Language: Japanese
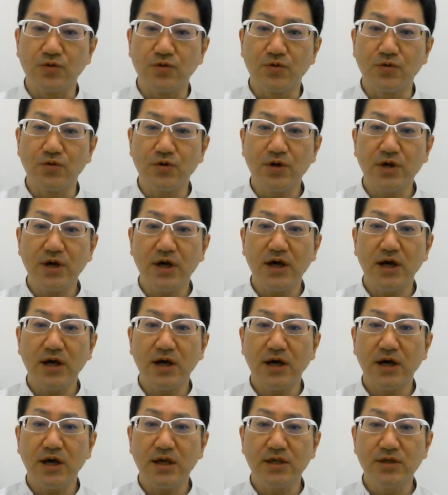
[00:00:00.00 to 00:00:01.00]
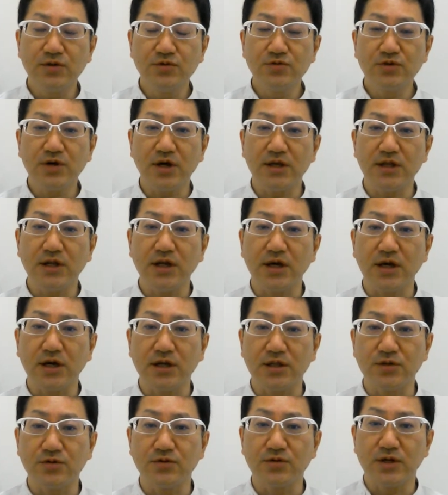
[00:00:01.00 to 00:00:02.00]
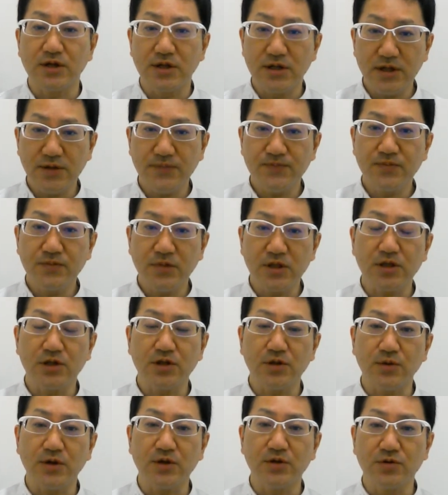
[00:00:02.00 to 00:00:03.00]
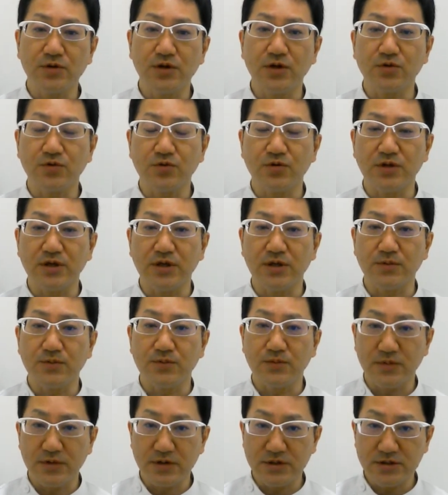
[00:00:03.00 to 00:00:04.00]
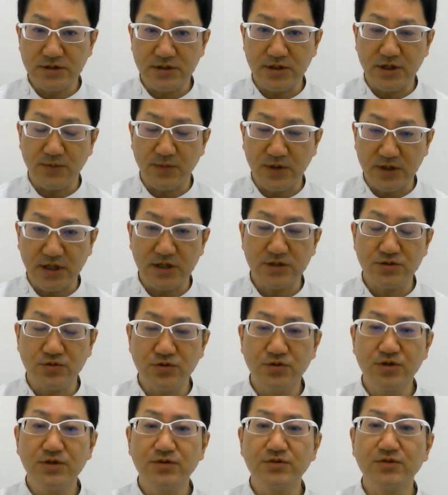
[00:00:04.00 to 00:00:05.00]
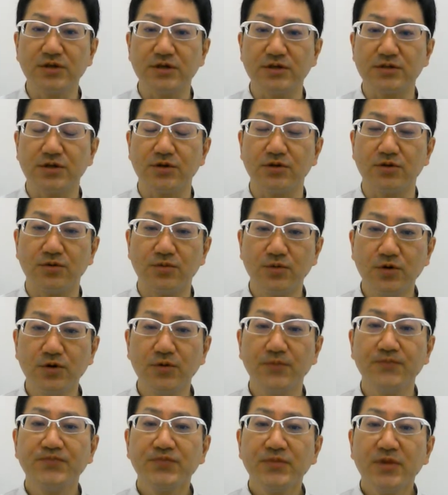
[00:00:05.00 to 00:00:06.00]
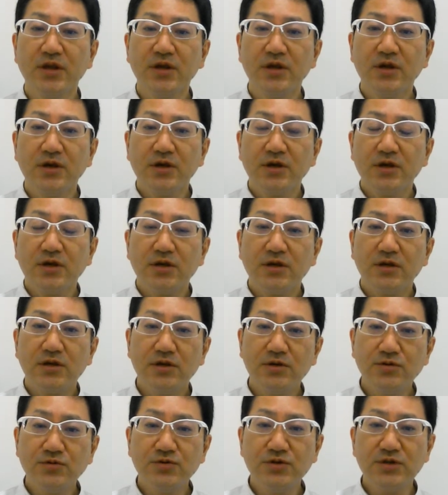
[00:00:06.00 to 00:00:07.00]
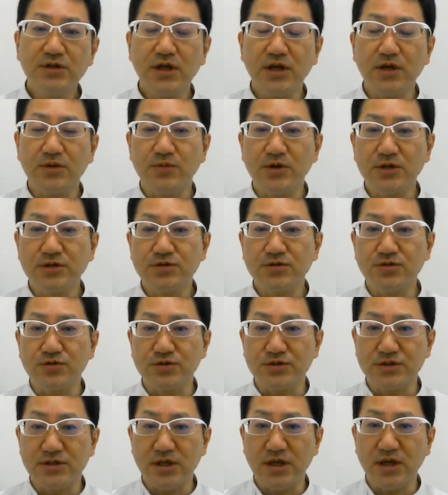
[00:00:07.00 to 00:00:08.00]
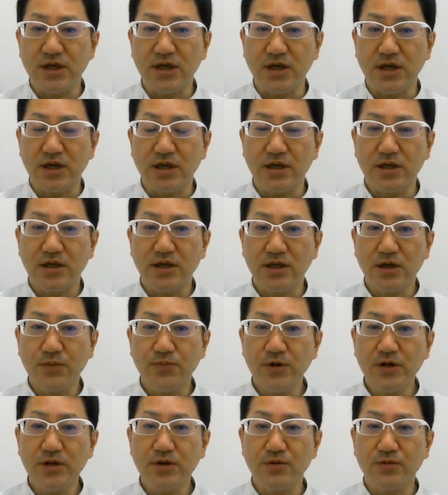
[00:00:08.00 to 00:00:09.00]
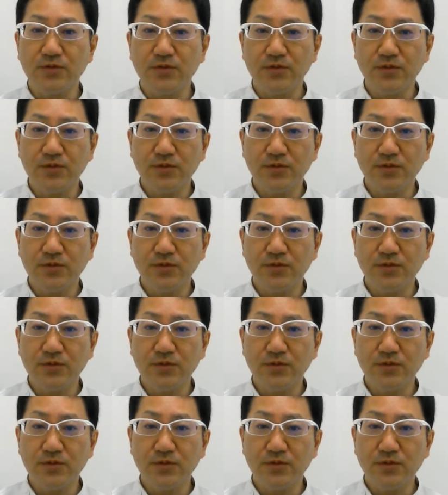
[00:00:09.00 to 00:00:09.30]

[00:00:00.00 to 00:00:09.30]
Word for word: これがいるかいないかって言ったらね、まあ、例えばいろんなとこに知り合いも多少いるんですけども、いるいない別として、やっぱり